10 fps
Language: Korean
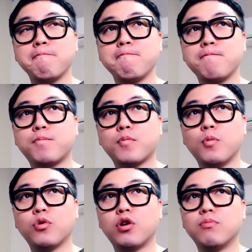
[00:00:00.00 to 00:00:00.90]
음,
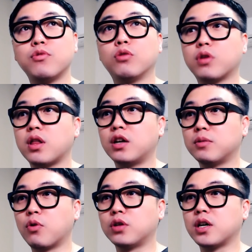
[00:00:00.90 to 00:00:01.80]
뭐 여러분들이 어떻게 생각할지
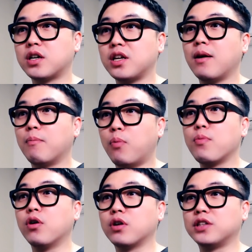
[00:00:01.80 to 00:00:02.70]
모르겠는데 그냥
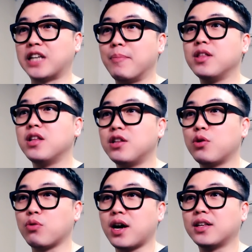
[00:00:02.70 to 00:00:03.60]
보면 그냥 재밌는 일들이
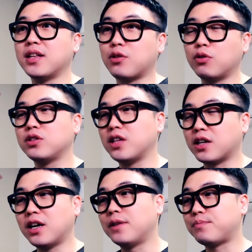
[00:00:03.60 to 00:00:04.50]
요새 하나하나
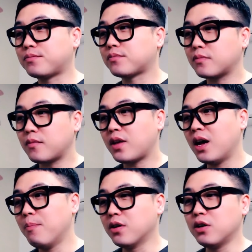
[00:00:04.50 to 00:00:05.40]
터지니까
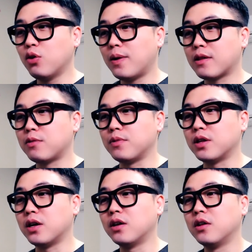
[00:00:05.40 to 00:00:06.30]
한번 끌고
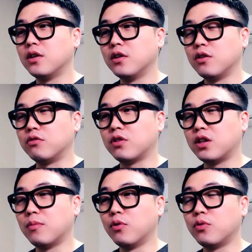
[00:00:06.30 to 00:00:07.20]
가봤습니다.
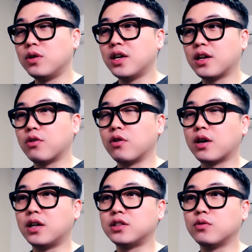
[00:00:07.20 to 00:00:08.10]
여튼간에 뭐 오늘 이야기는
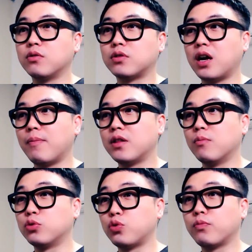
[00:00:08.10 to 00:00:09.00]
여기까지고 다음에는
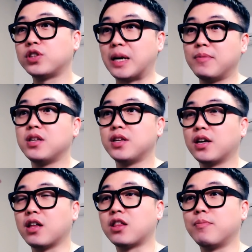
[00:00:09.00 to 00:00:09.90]
뭐 좀 더 재밌는
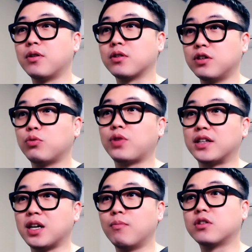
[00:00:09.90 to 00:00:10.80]
얘기 있으면 그것도
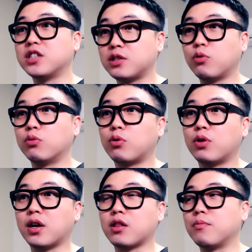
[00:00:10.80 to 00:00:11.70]
다시 한번 끄집고
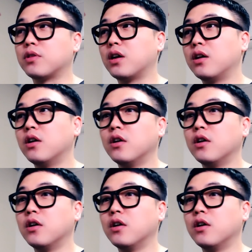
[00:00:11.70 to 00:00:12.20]
오도록 하겠습니다.